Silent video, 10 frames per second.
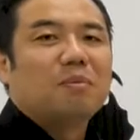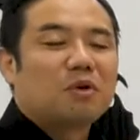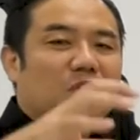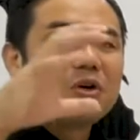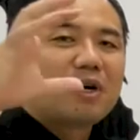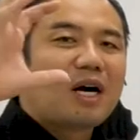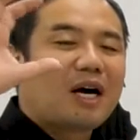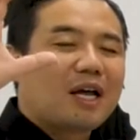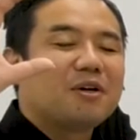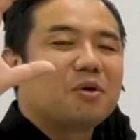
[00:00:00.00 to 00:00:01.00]
目標を
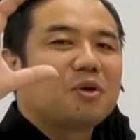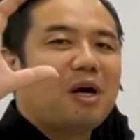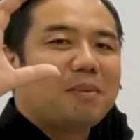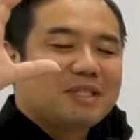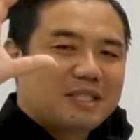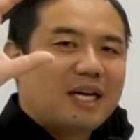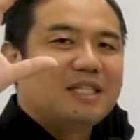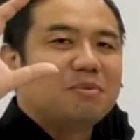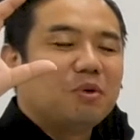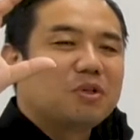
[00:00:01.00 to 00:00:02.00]
掲げることがまず第
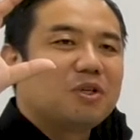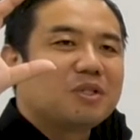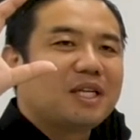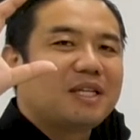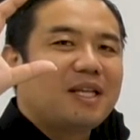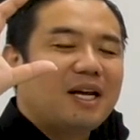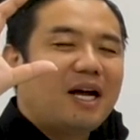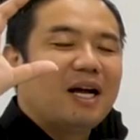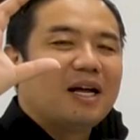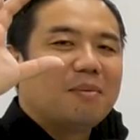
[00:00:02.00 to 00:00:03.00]
一、目標設定
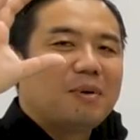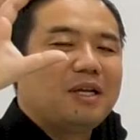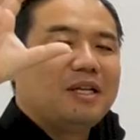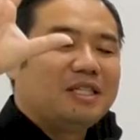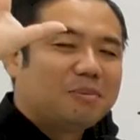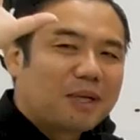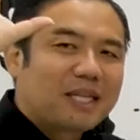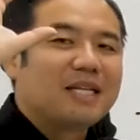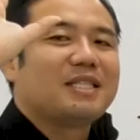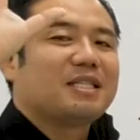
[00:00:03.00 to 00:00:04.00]
がぱり一番
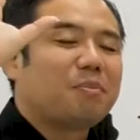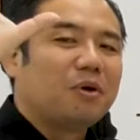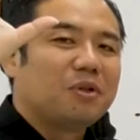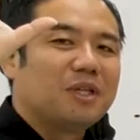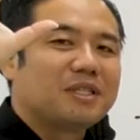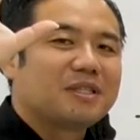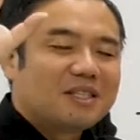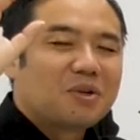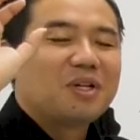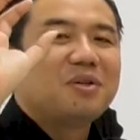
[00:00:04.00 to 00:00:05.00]
大切なポイントです。
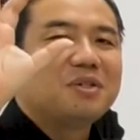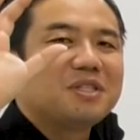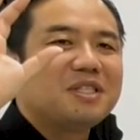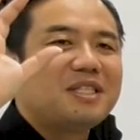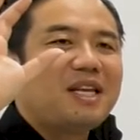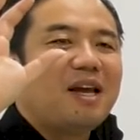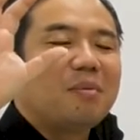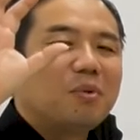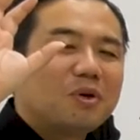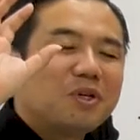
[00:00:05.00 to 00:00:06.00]
それに付随し
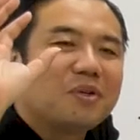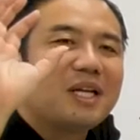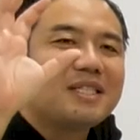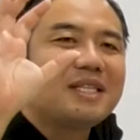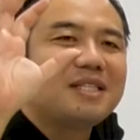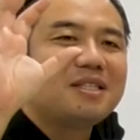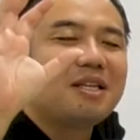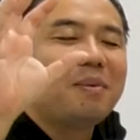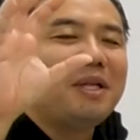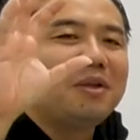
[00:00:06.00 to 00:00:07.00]
て、目標達成する
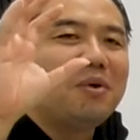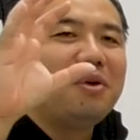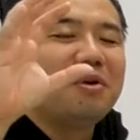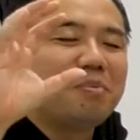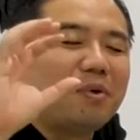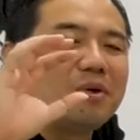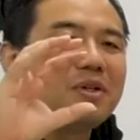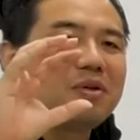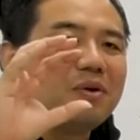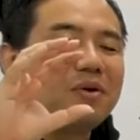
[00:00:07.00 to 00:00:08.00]
ためにどういう
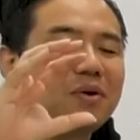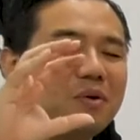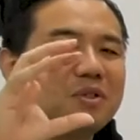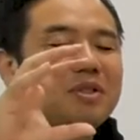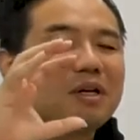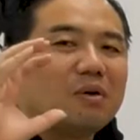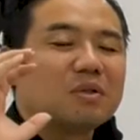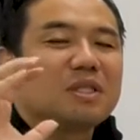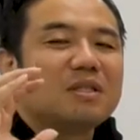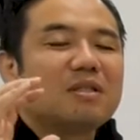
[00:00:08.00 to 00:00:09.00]
ポイントをコーチは
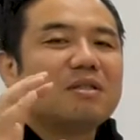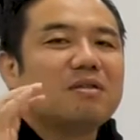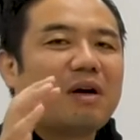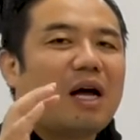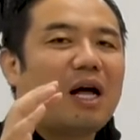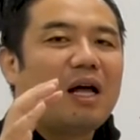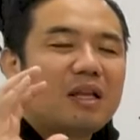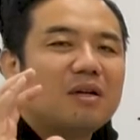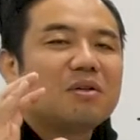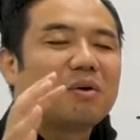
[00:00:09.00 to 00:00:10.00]
コーチングするのかっ
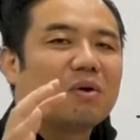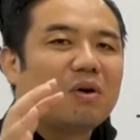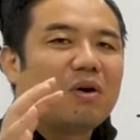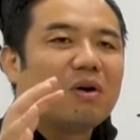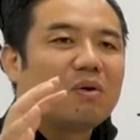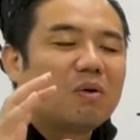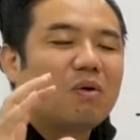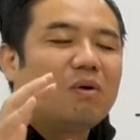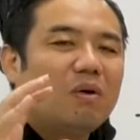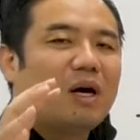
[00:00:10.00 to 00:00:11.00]
ていうところ、こ
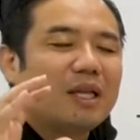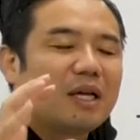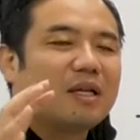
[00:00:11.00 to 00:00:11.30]
こを必